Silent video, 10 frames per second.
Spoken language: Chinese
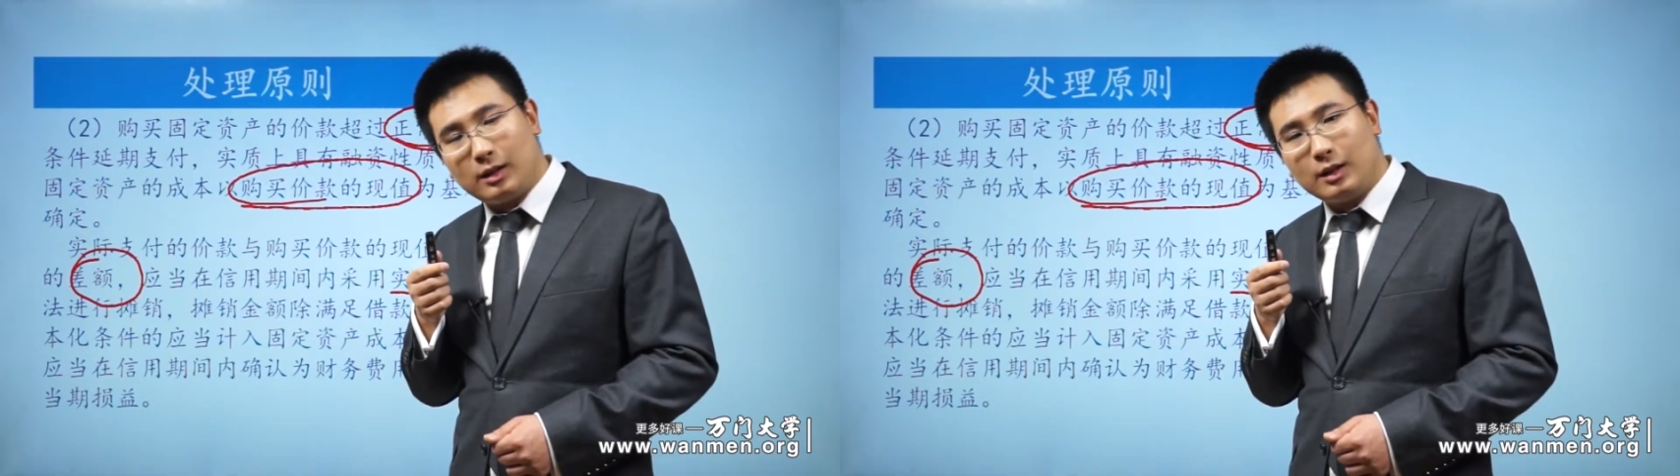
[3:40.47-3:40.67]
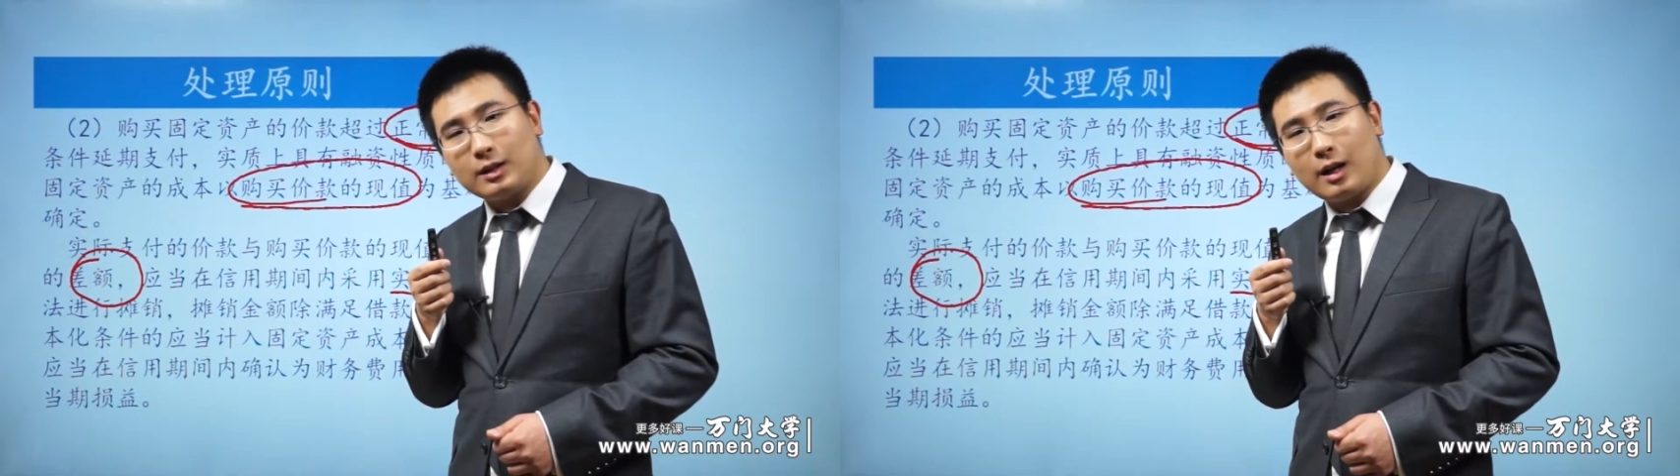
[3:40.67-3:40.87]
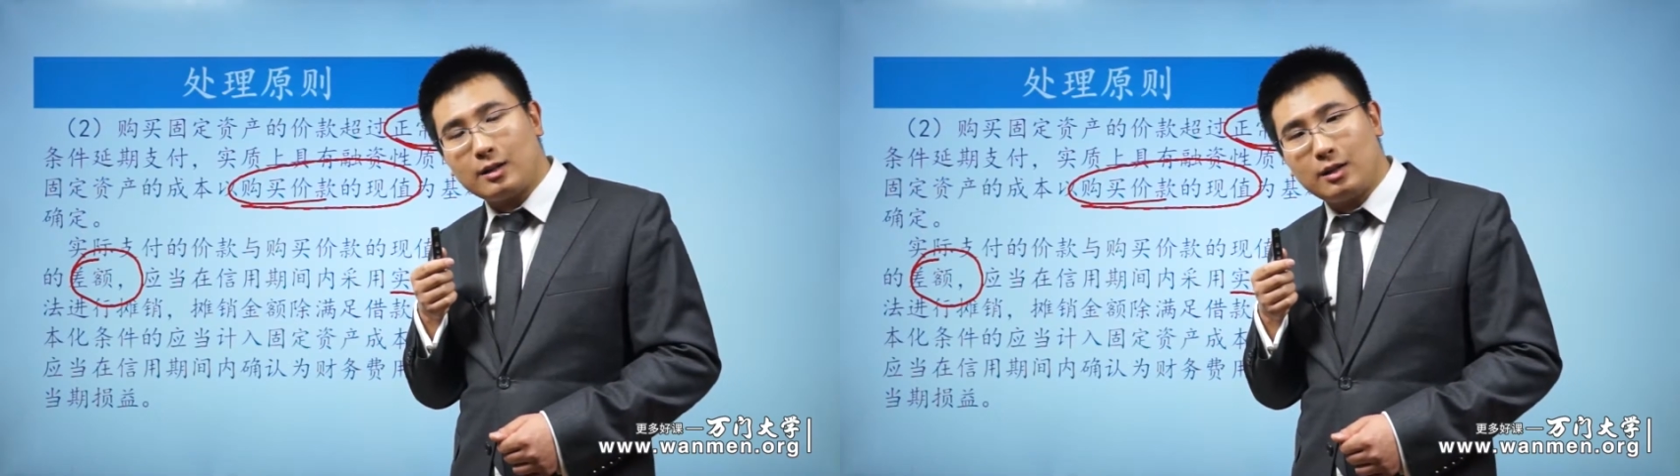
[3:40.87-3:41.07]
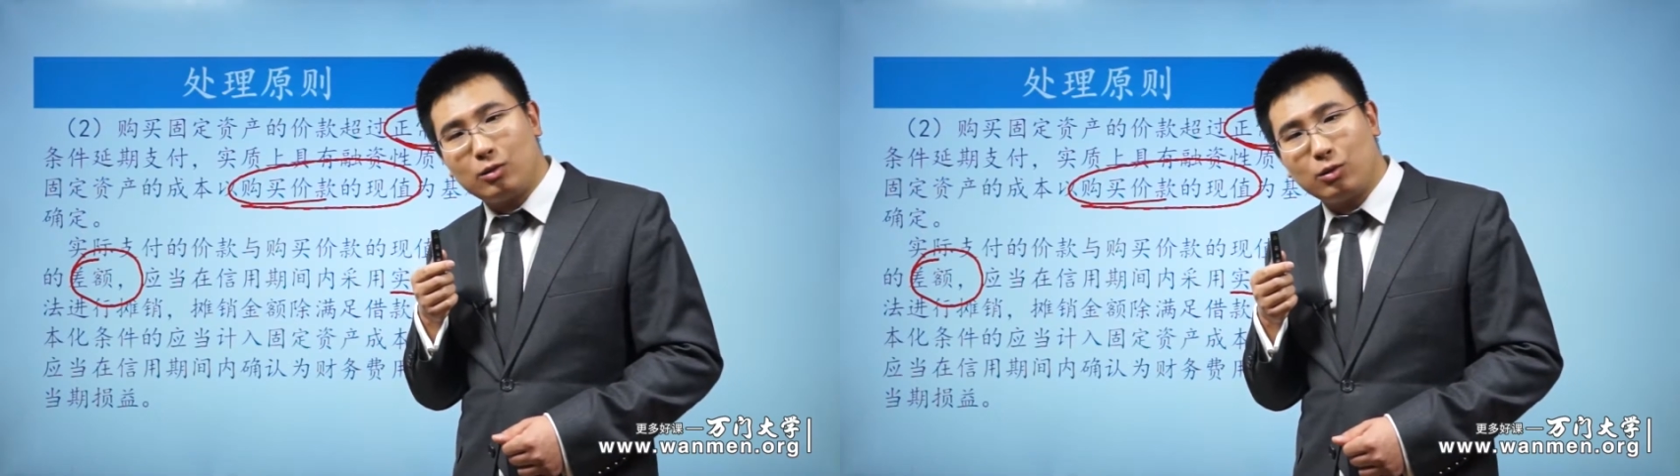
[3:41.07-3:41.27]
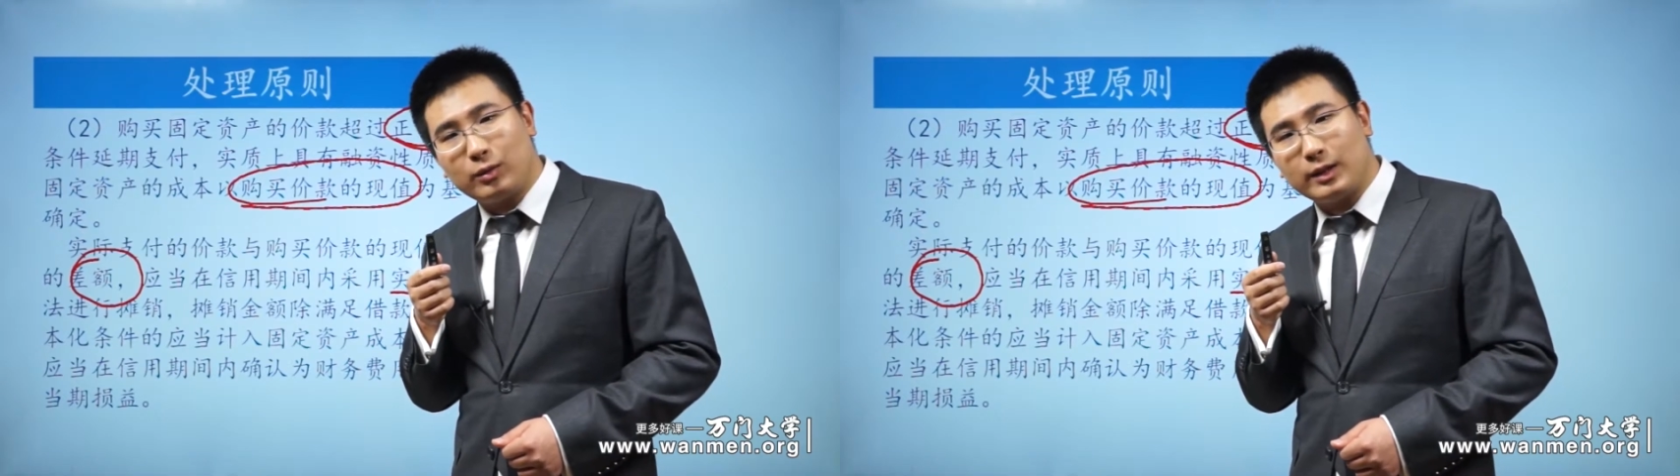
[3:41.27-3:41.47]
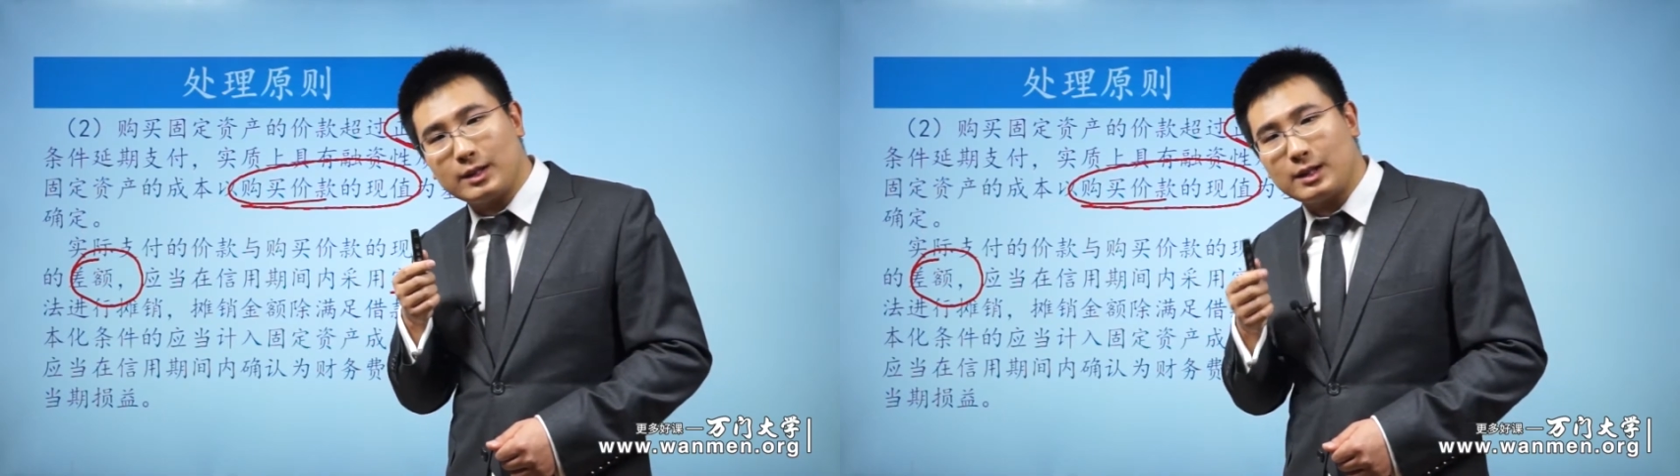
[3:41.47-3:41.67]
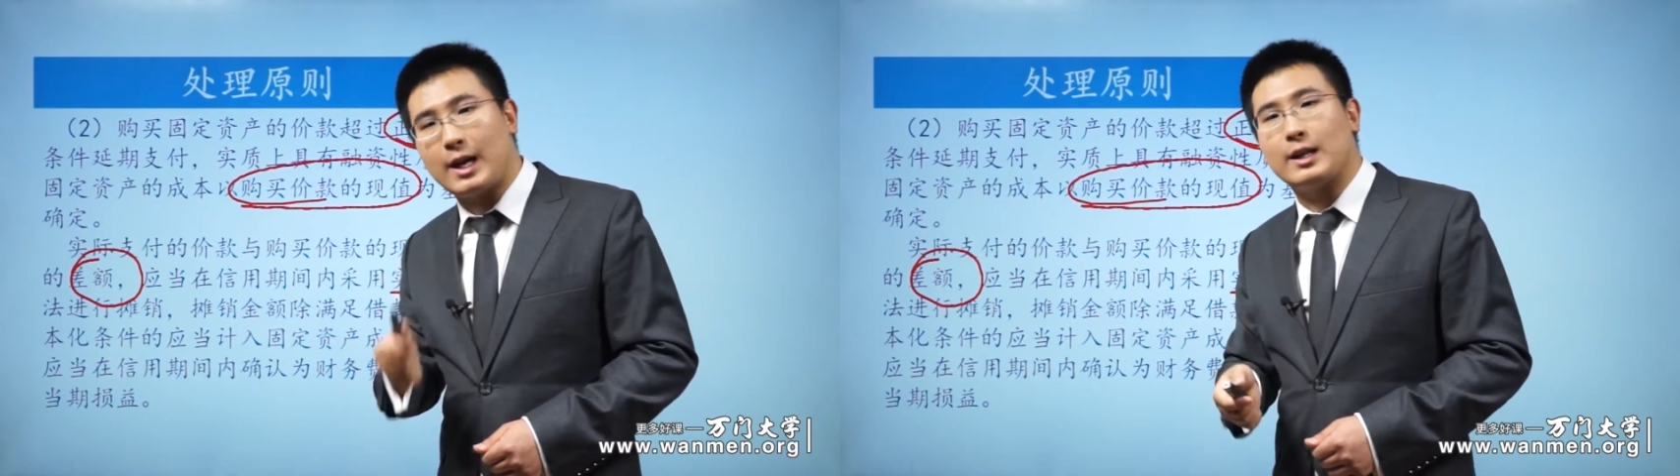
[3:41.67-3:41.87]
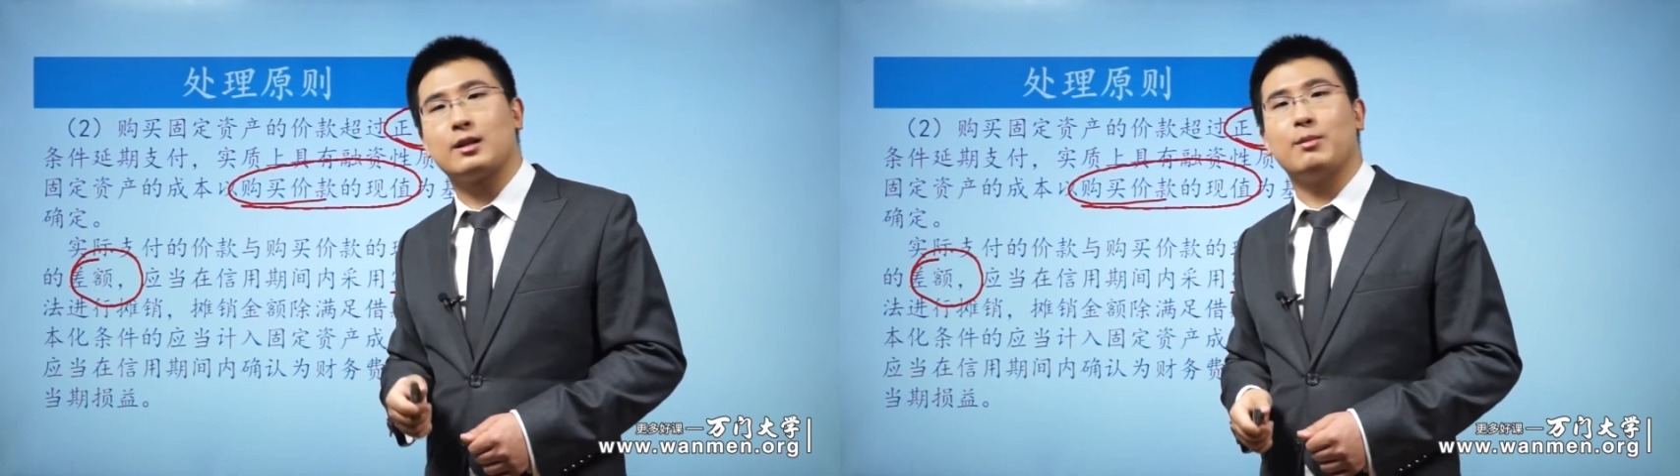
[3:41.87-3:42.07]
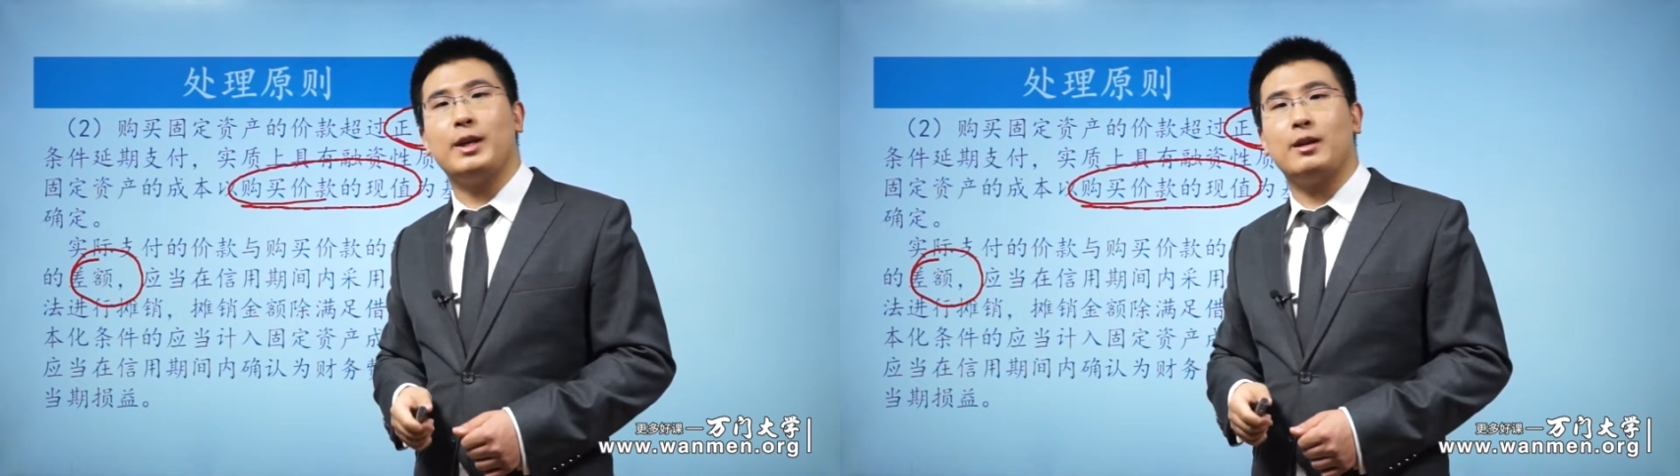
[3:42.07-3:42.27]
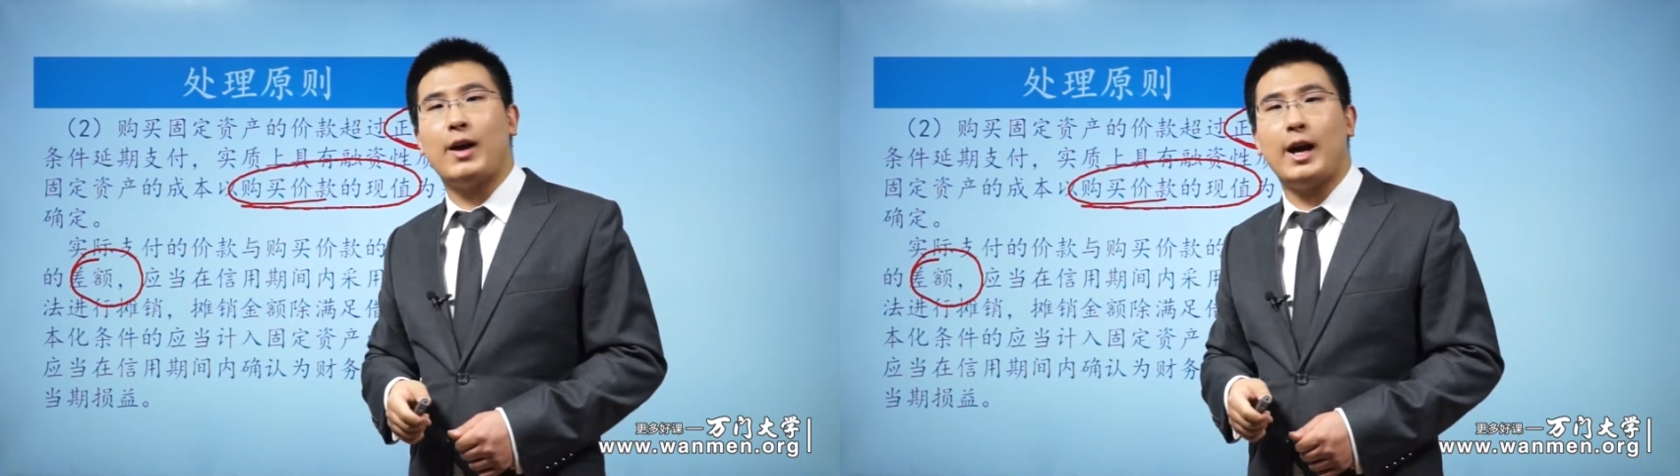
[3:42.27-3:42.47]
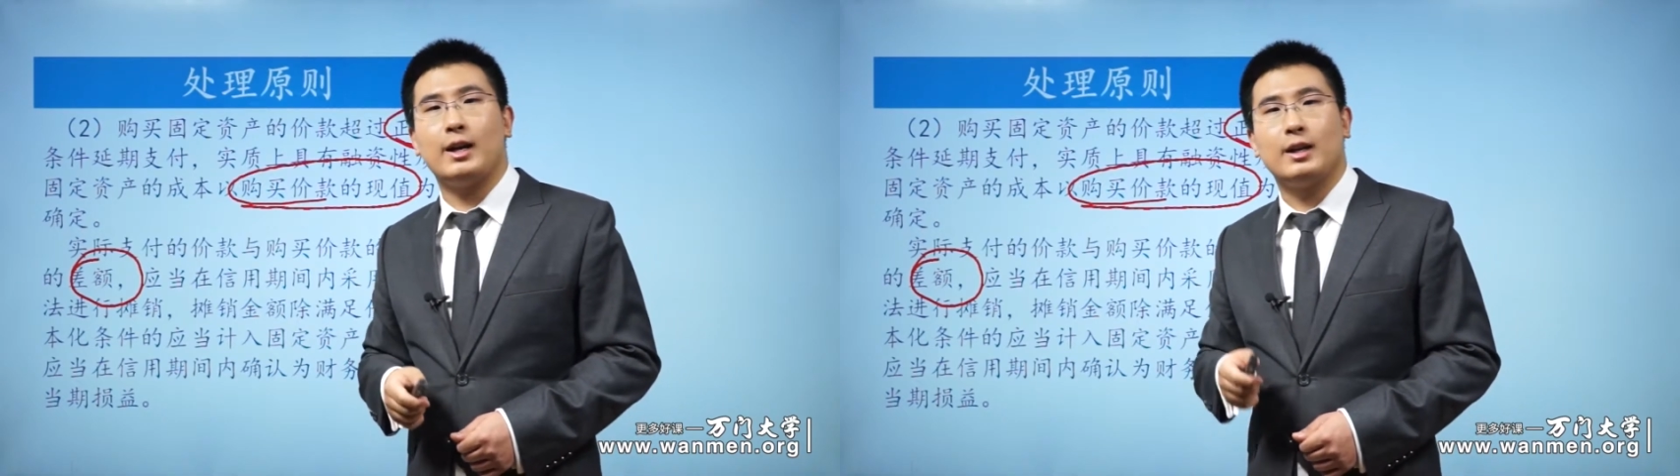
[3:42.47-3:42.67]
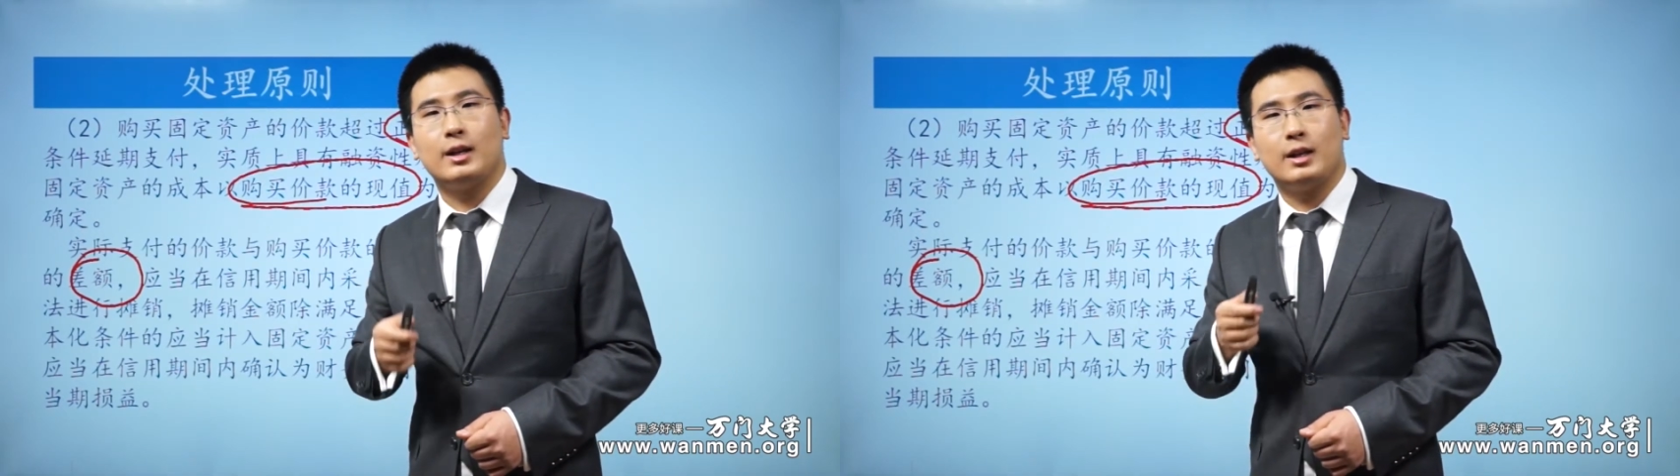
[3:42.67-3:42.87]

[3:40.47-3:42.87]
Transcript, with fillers: 应当计入固定资产的成本以外，